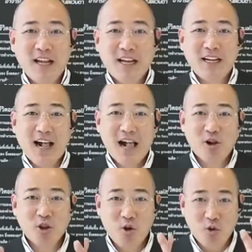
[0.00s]
ราคา
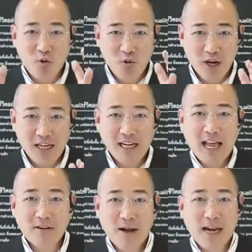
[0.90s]
ก็ตกคู่ละ1
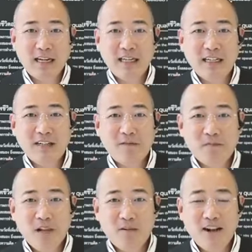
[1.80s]
ล้านบาท
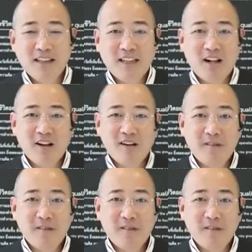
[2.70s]
แต่ว่าก็